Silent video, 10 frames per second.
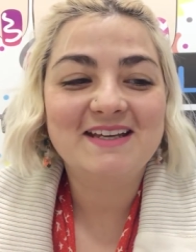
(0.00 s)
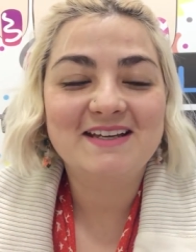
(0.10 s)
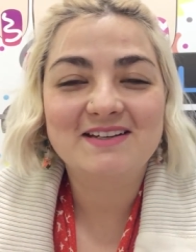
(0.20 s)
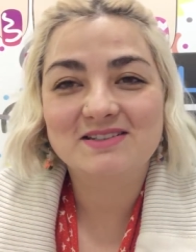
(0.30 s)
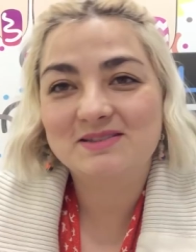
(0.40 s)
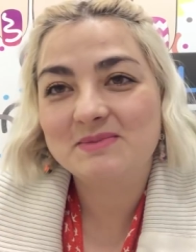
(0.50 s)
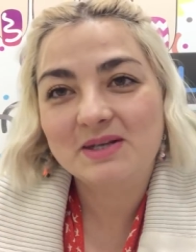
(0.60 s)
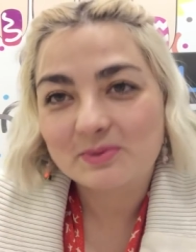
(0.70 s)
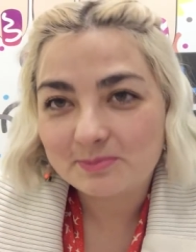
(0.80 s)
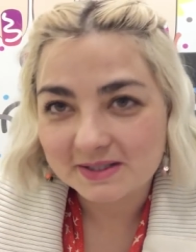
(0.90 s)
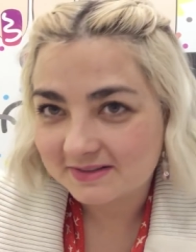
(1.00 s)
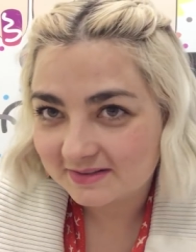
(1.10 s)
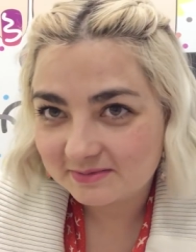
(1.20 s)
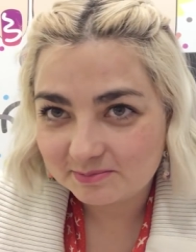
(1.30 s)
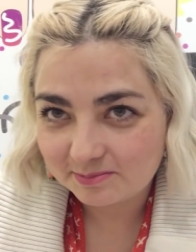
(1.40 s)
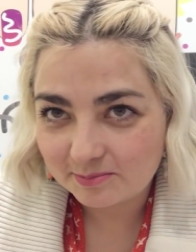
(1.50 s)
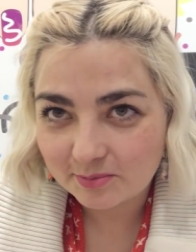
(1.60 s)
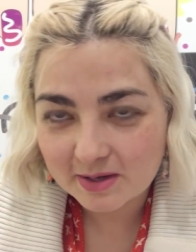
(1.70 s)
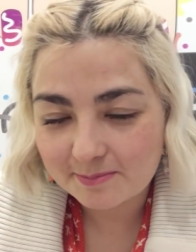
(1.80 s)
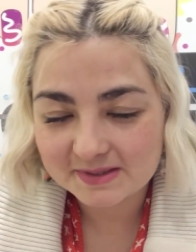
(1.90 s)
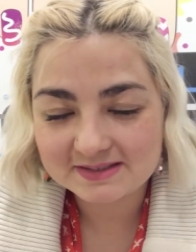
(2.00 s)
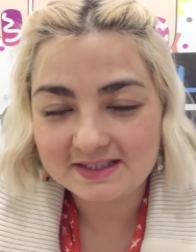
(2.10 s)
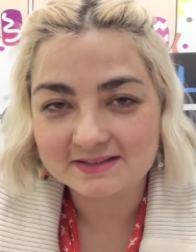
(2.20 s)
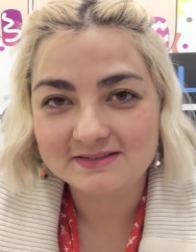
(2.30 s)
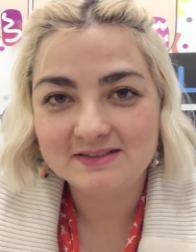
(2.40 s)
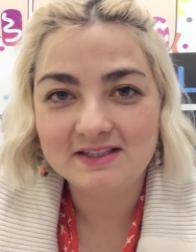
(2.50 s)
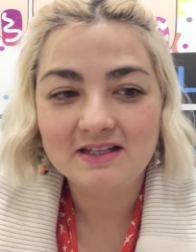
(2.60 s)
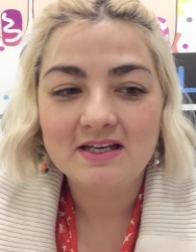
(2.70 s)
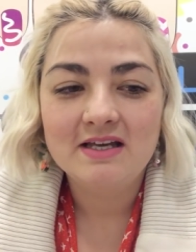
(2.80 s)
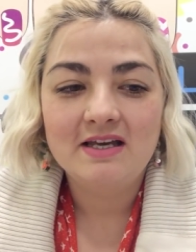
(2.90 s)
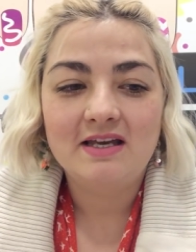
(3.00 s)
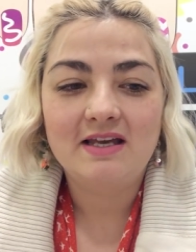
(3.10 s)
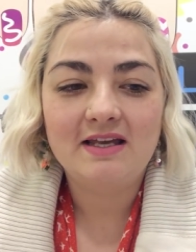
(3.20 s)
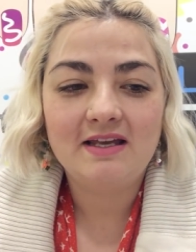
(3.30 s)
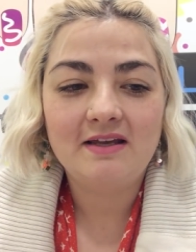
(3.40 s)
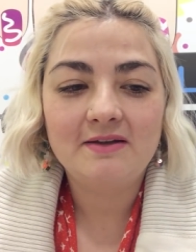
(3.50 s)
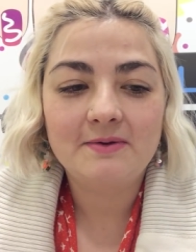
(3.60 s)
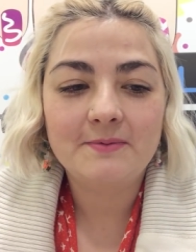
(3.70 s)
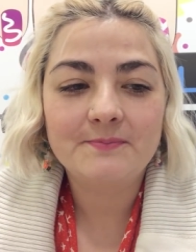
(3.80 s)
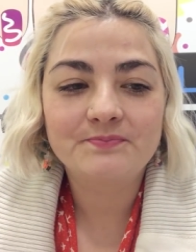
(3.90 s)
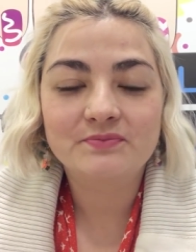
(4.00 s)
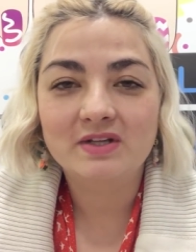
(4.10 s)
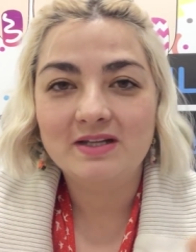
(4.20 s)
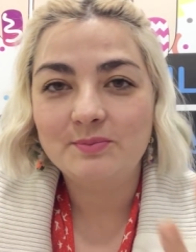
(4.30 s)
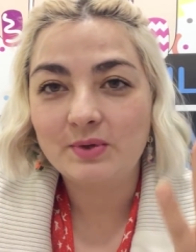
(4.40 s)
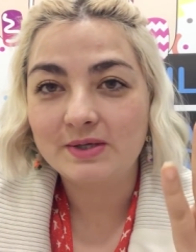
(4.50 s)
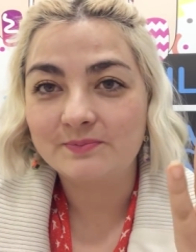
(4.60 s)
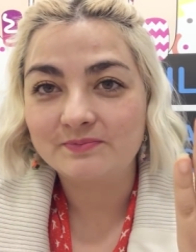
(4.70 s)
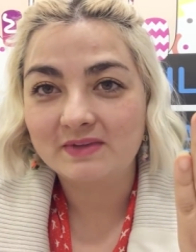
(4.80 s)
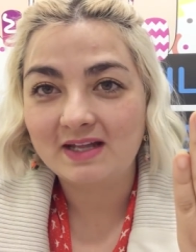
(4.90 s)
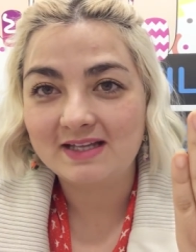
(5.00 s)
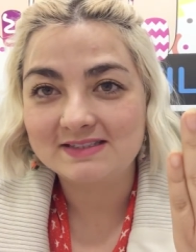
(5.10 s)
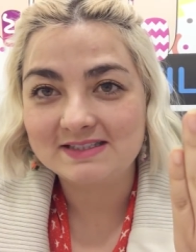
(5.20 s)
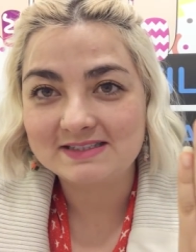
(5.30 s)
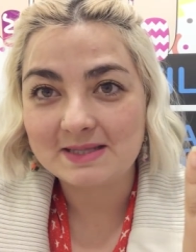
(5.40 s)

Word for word: de que se me rompan. Puede pasar, sí. Em, bueno, así